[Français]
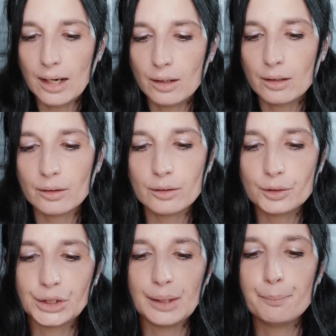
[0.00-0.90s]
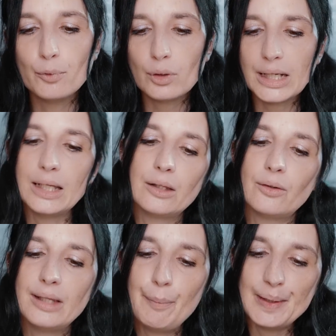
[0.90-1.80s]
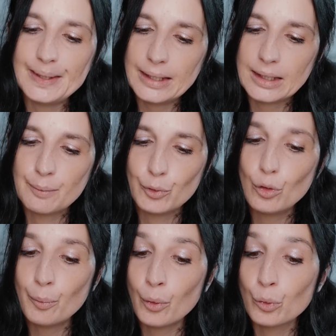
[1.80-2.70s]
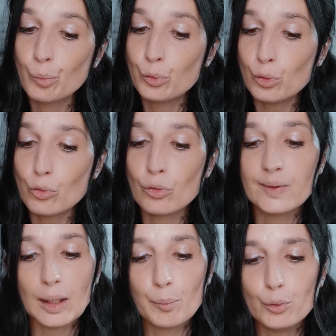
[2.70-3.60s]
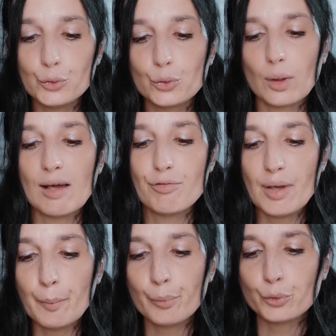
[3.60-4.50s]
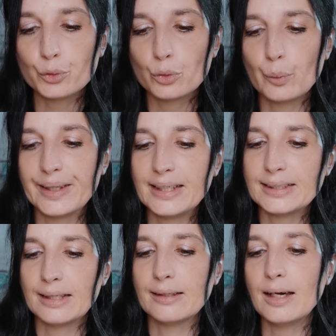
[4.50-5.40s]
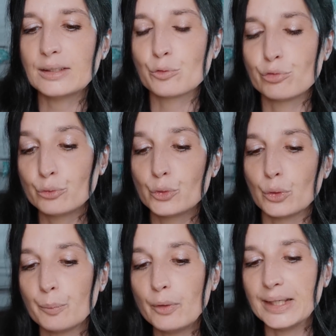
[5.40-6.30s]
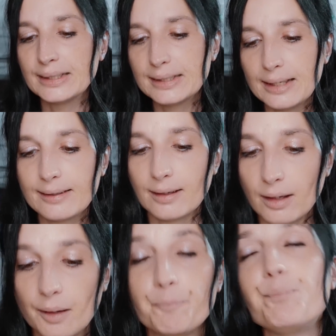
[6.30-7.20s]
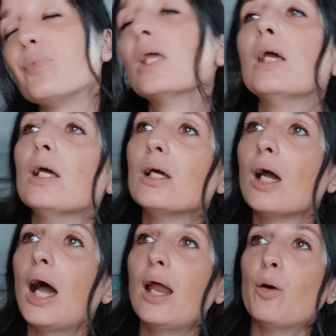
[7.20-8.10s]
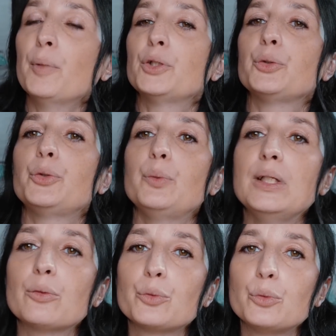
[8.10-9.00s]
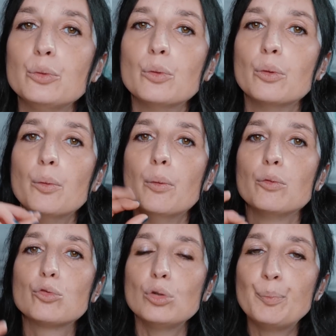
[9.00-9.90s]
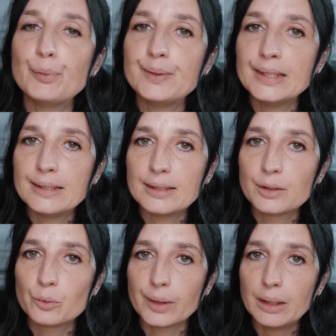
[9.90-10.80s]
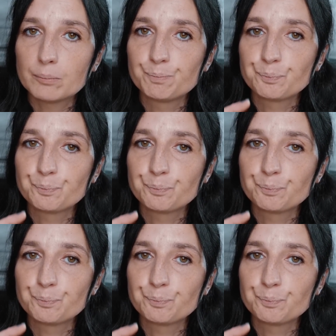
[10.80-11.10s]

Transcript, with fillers: alors, j'ai Maureen DPT qui me demande Peux-tu nous en dire plus sur la ferme pension et Senda, son fonctionnement, etc. Alors, moi je suis dans une toute petite écurie